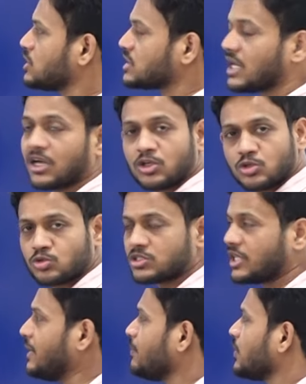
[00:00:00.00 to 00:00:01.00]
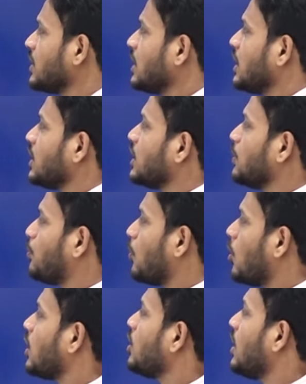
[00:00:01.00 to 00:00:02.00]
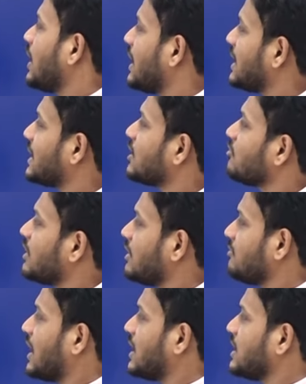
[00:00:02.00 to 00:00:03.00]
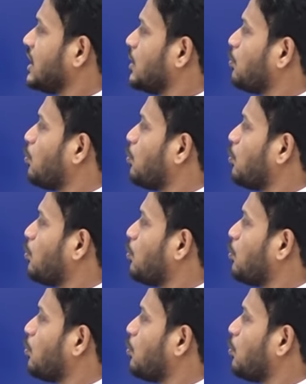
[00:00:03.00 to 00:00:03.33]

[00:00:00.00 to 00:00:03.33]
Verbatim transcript: గురించి కనుక చూస్తే ఈ పోలియో అనేటటువంటి వ్యాధి